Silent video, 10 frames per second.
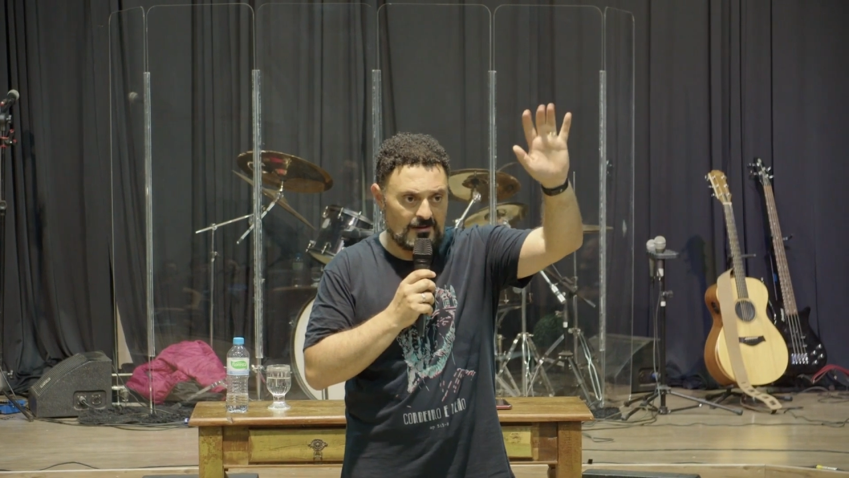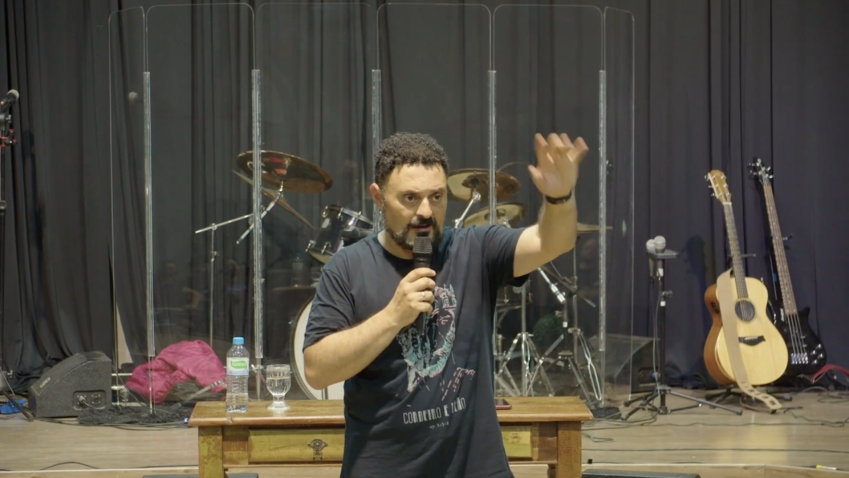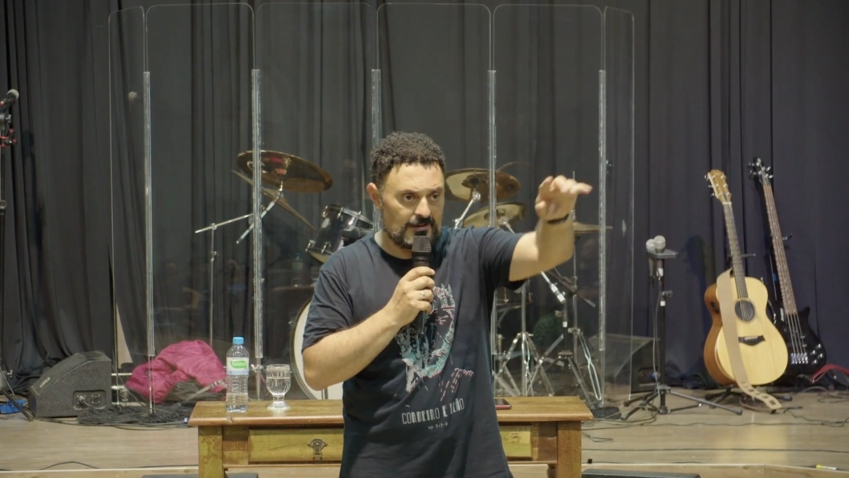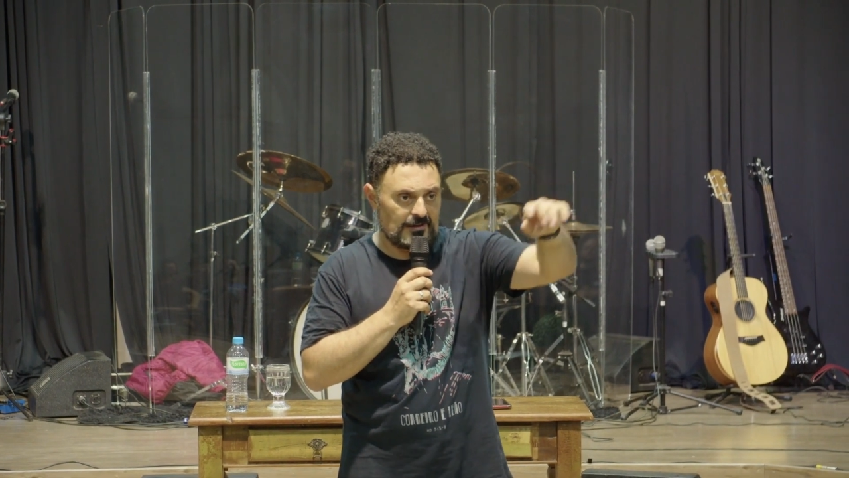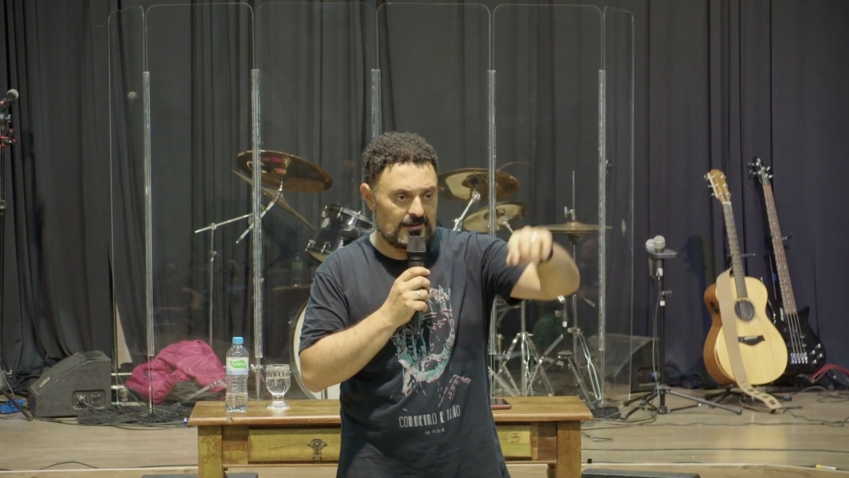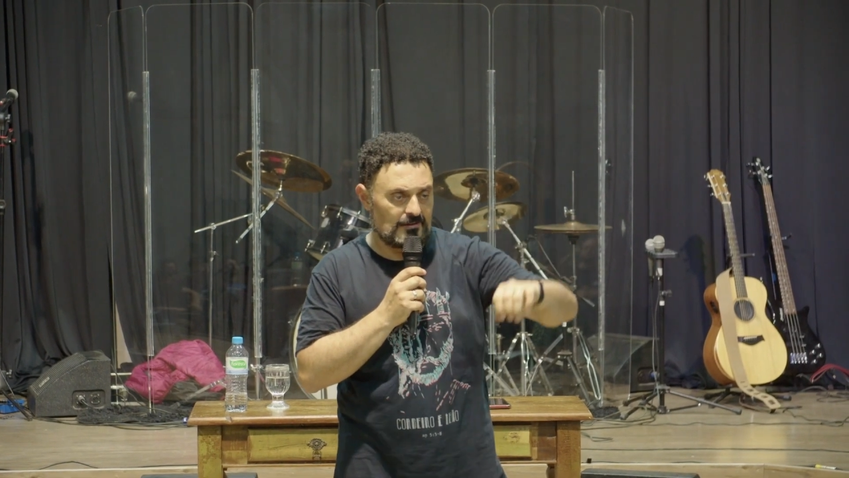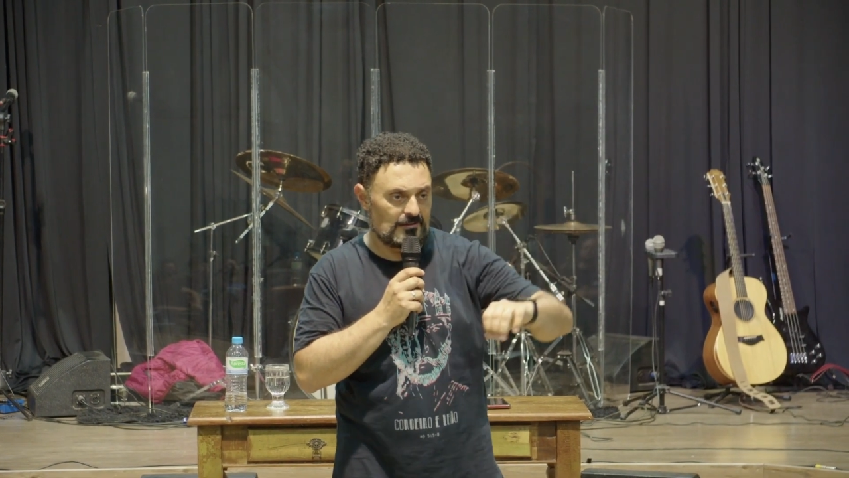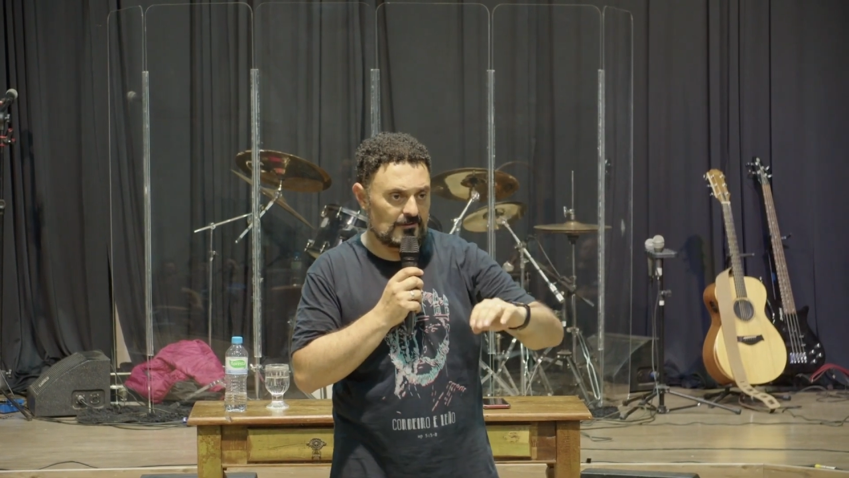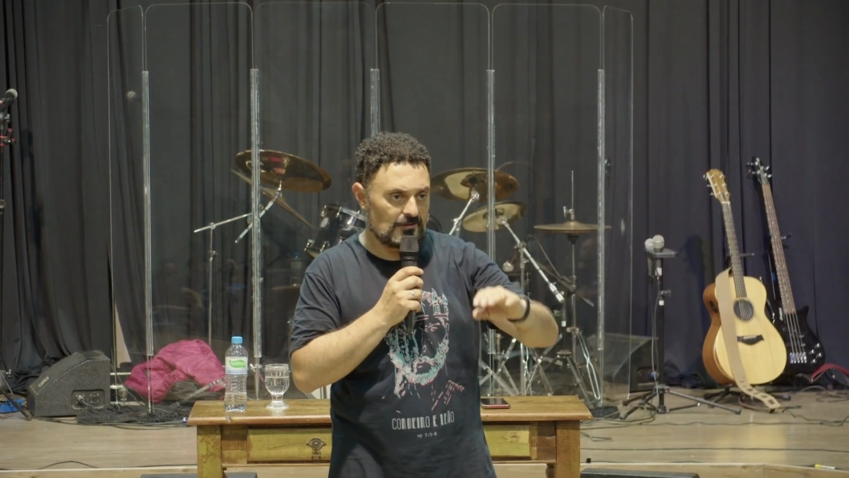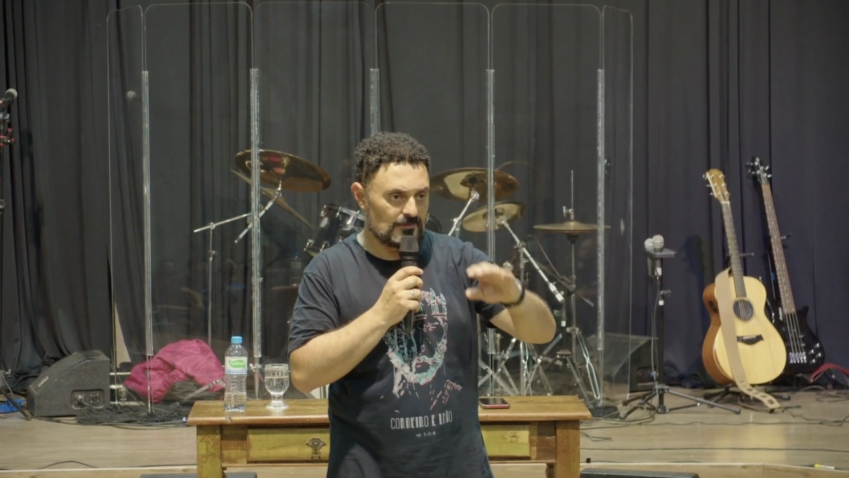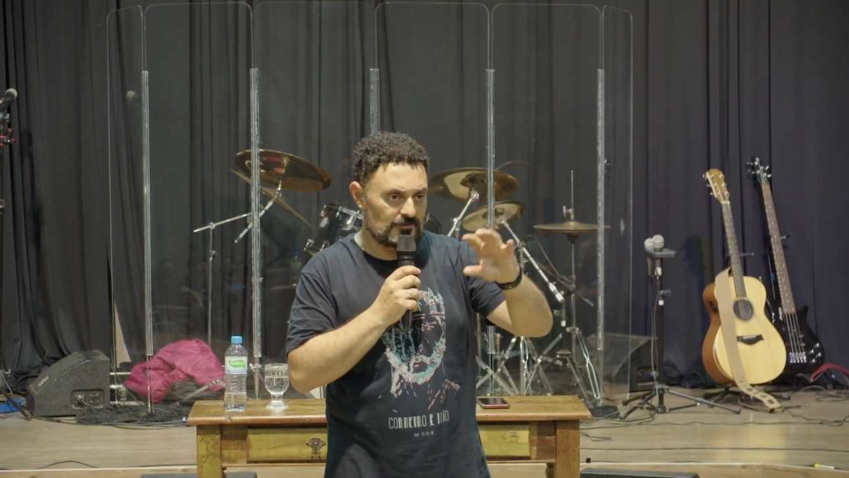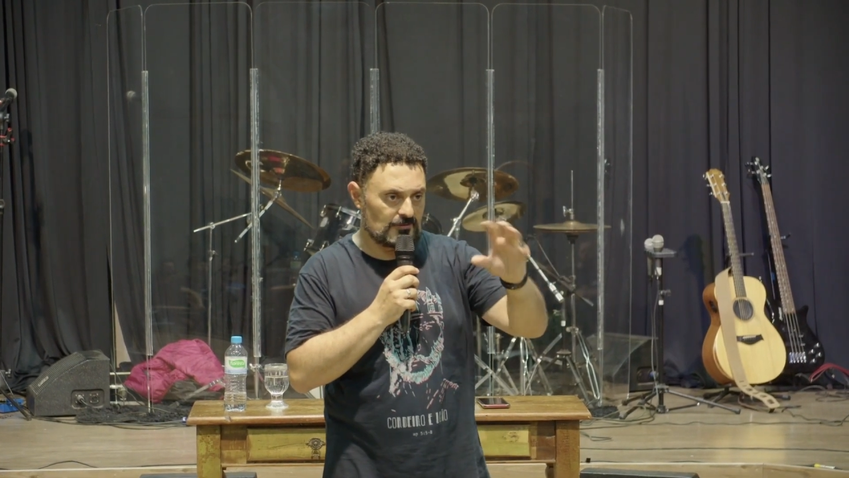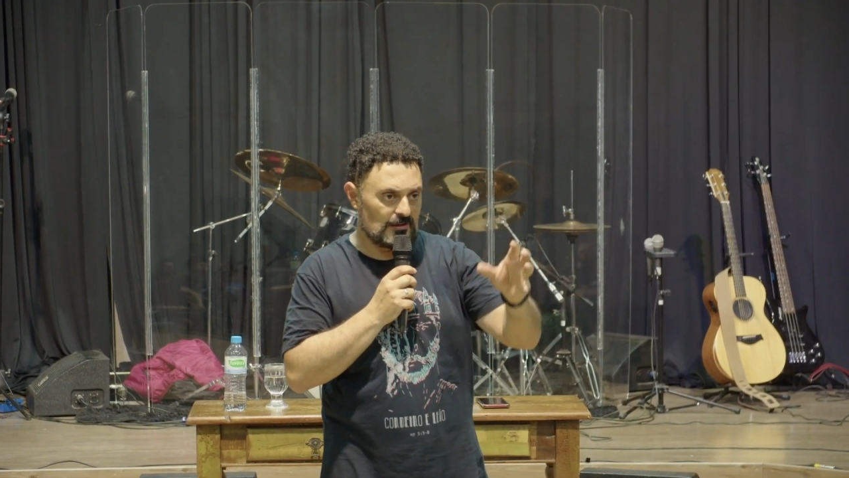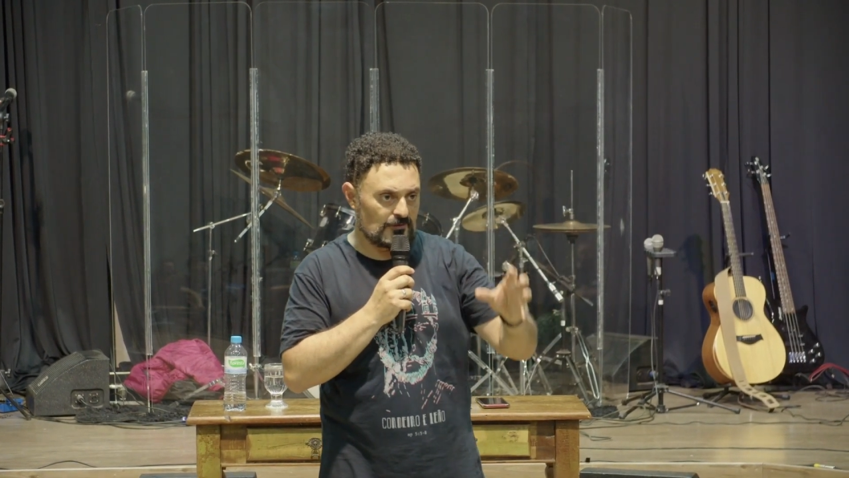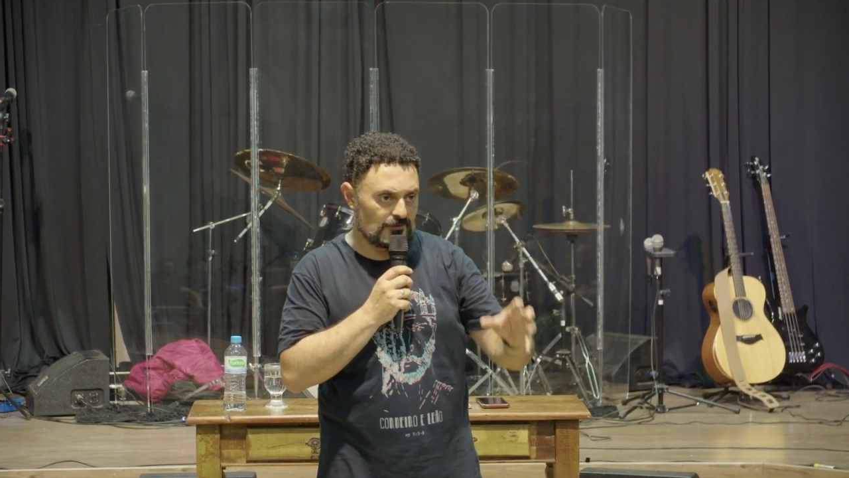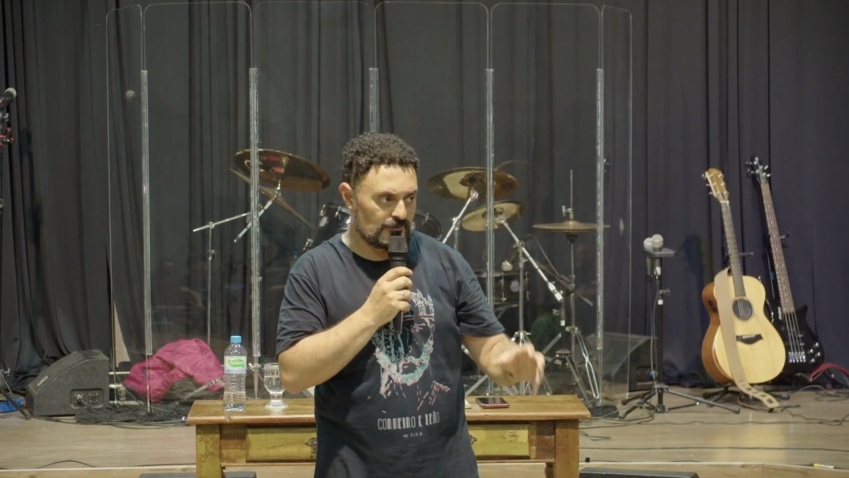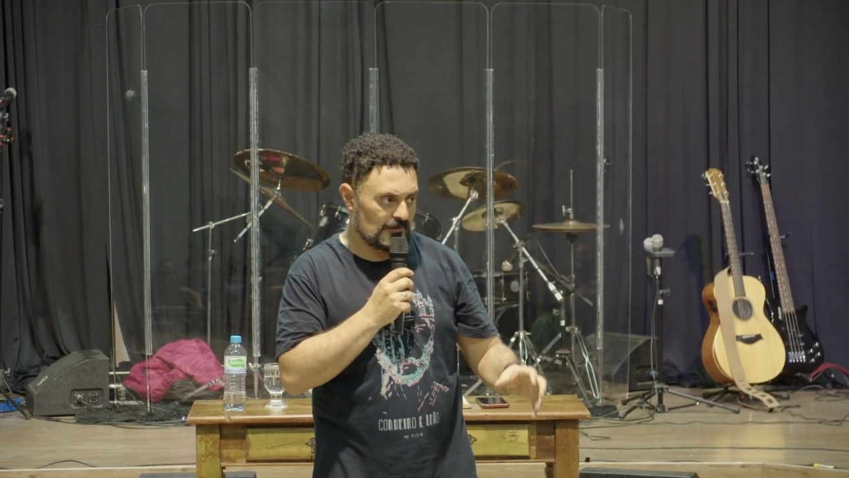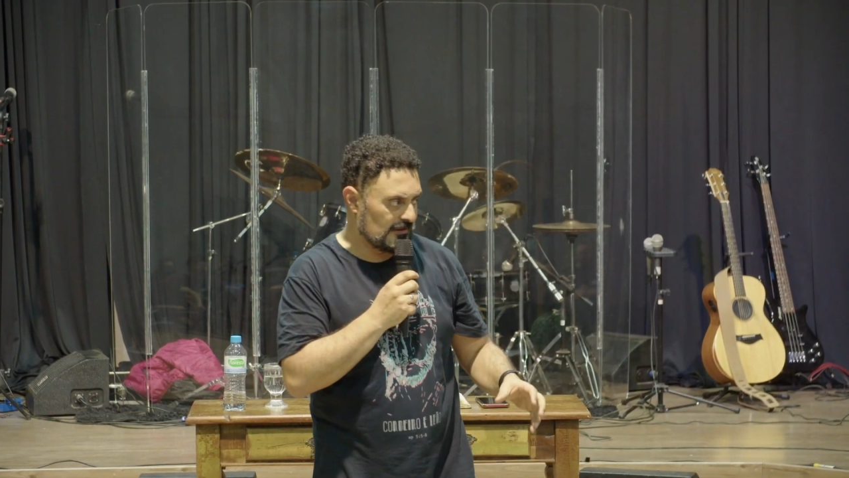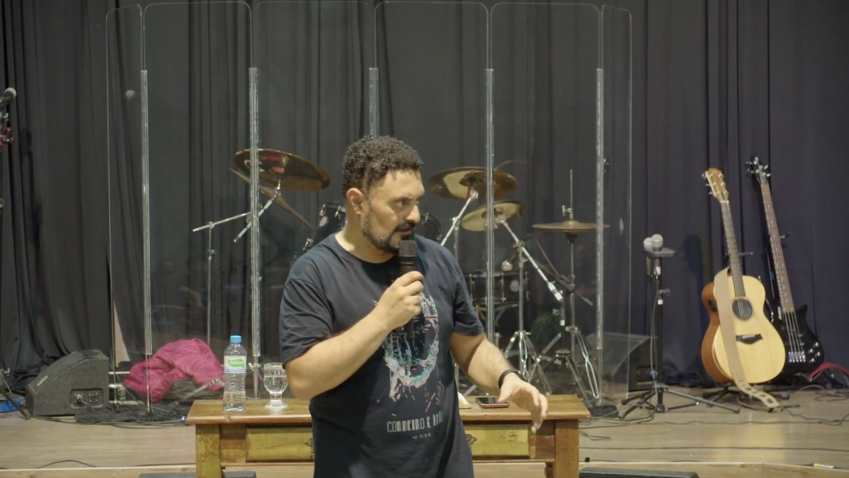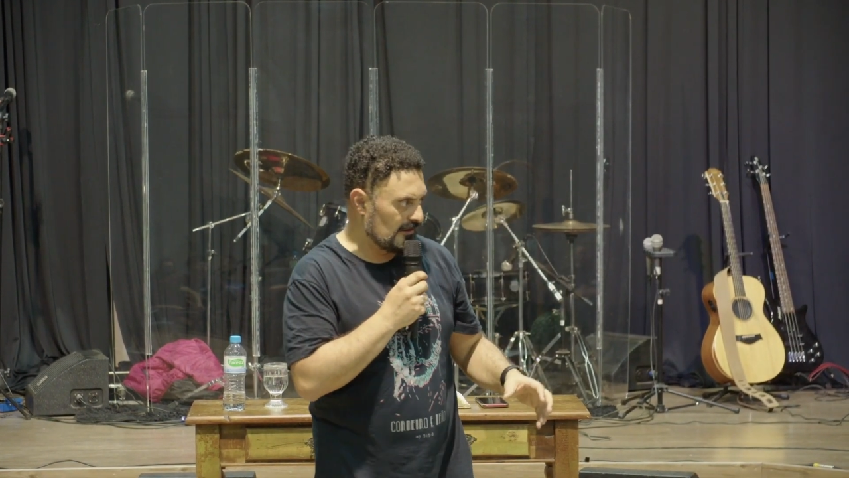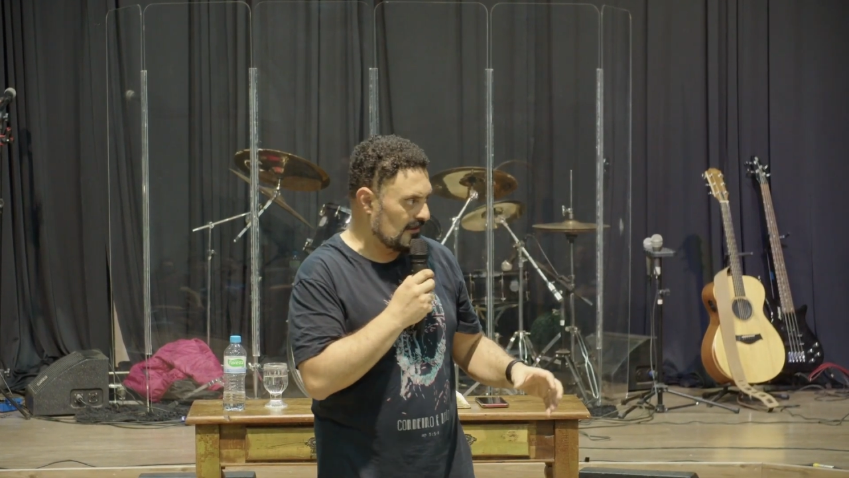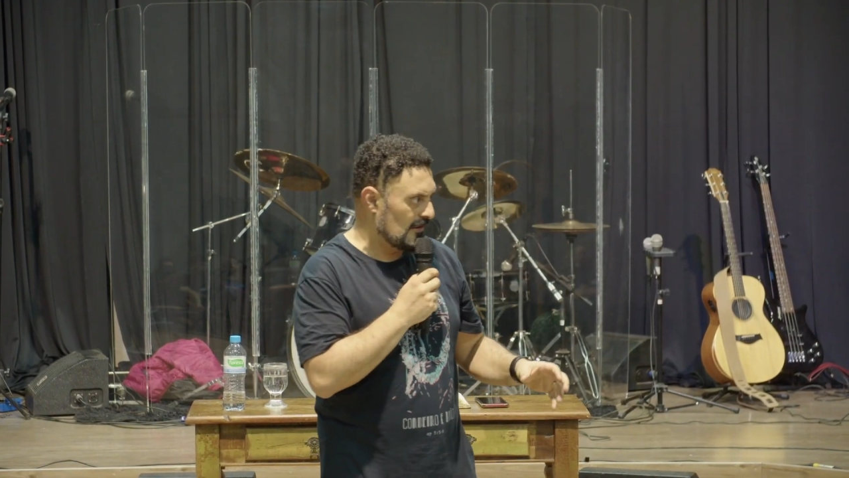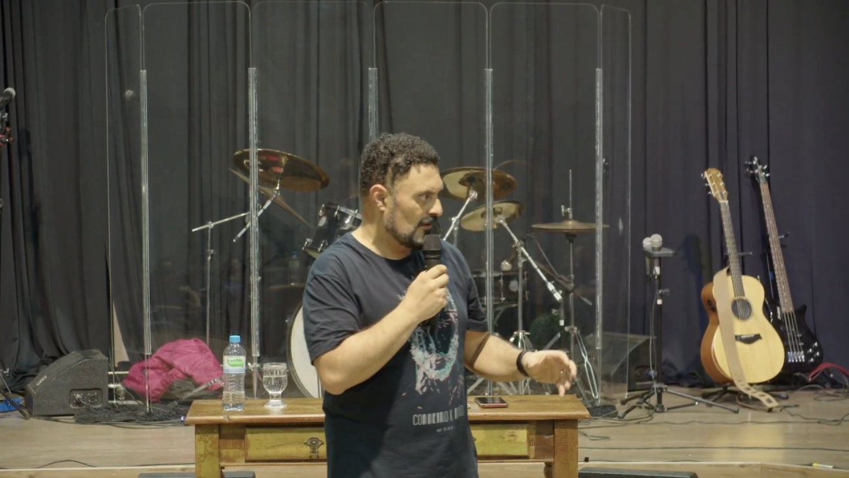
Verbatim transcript: Ok, então vamos reconstruir aqui